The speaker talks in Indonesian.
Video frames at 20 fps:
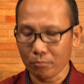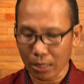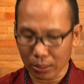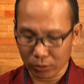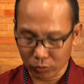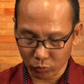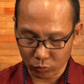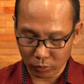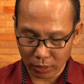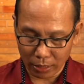
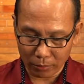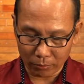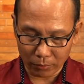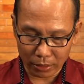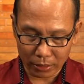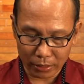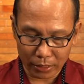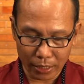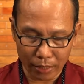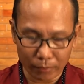Masuk dan
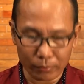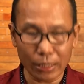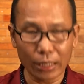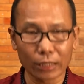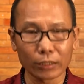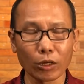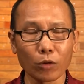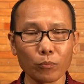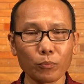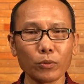
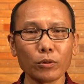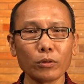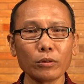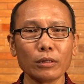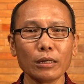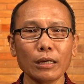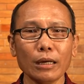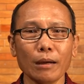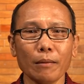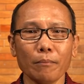mendiami
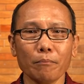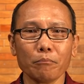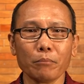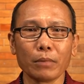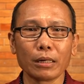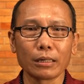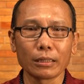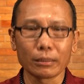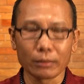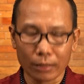ataupun
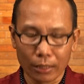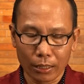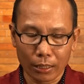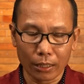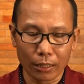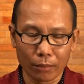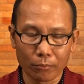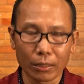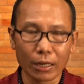e,